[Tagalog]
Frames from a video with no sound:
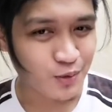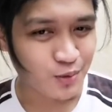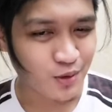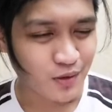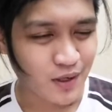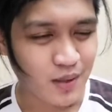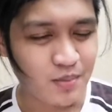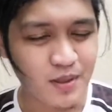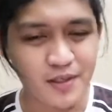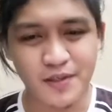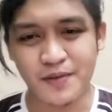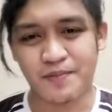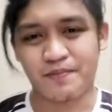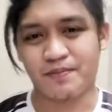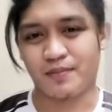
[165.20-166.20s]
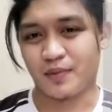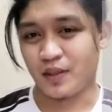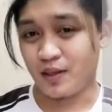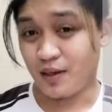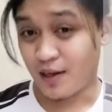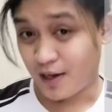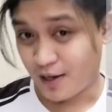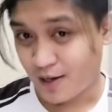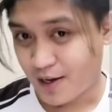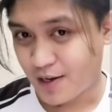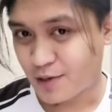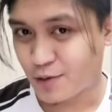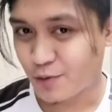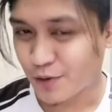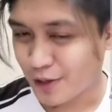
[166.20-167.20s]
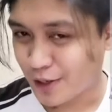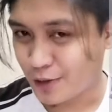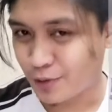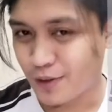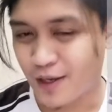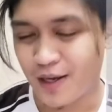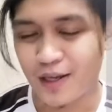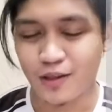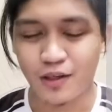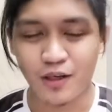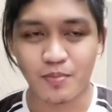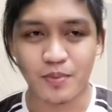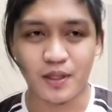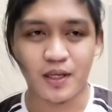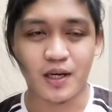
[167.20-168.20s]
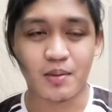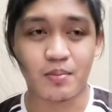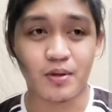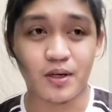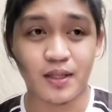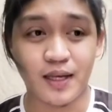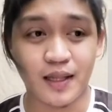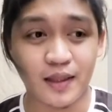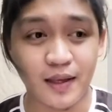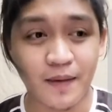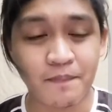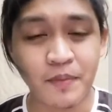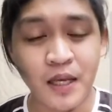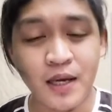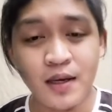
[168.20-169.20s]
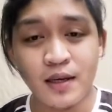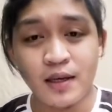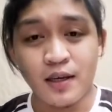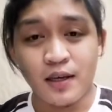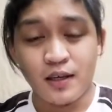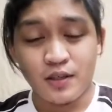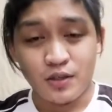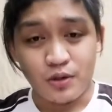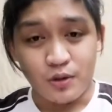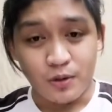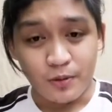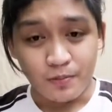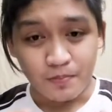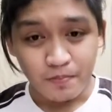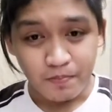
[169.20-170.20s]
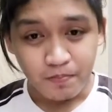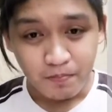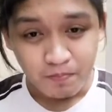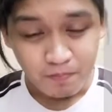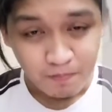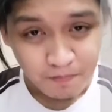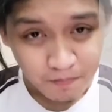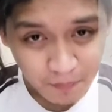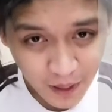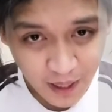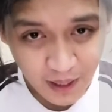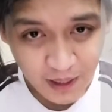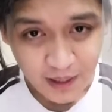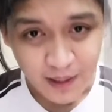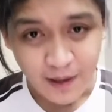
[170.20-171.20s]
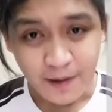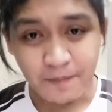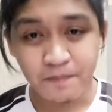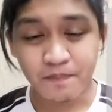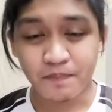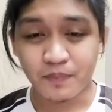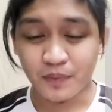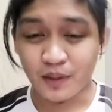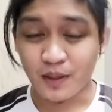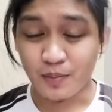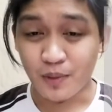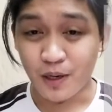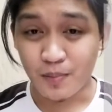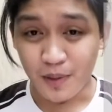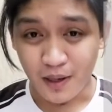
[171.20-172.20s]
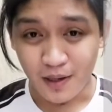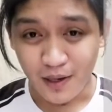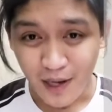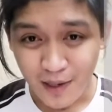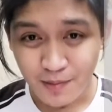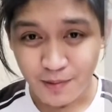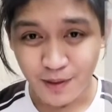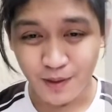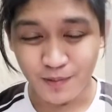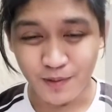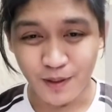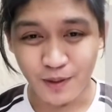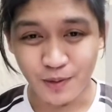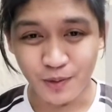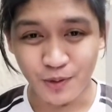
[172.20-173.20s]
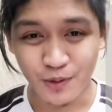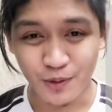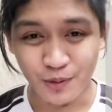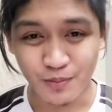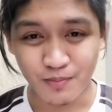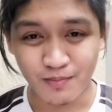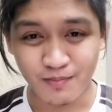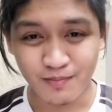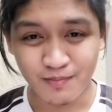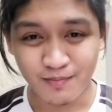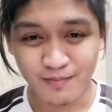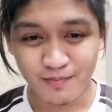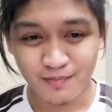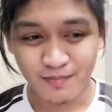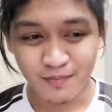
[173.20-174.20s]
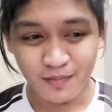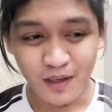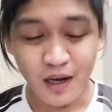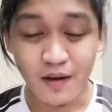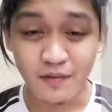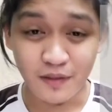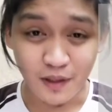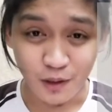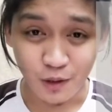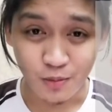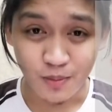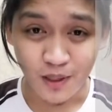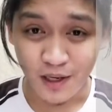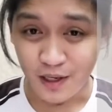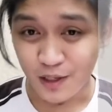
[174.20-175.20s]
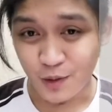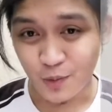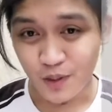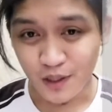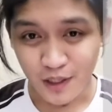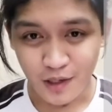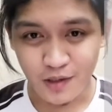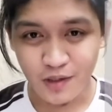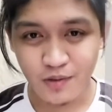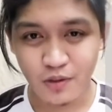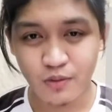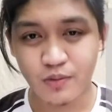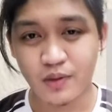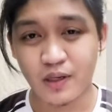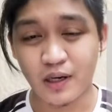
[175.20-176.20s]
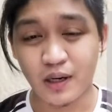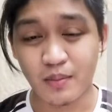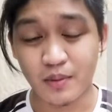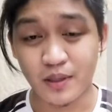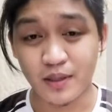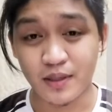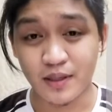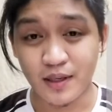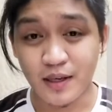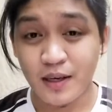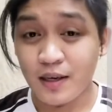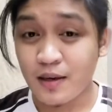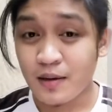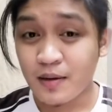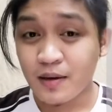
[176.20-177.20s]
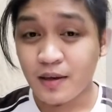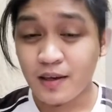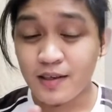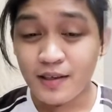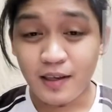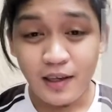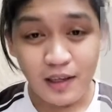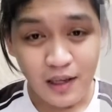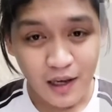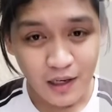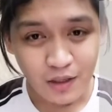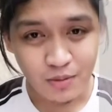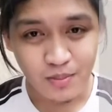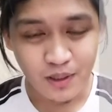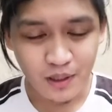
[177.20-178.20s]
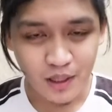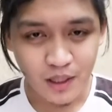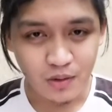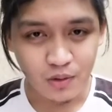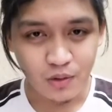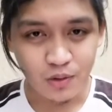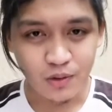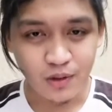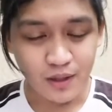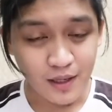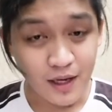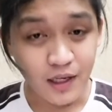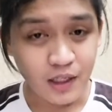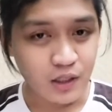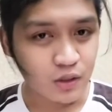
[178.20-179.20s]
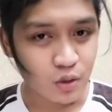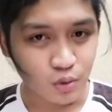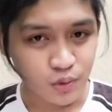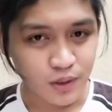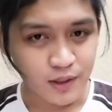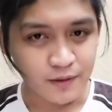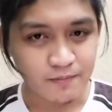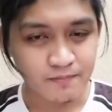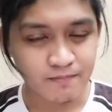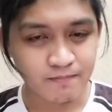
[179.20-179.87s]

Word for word: subscribers? Ayan guys, so eto na, eto na yung pinaka-importante. So, para makapag-live stream sa YouTube, after nyo mag-gain yung 1,000 subscribers is kailangan nyo mag-download ng encoder.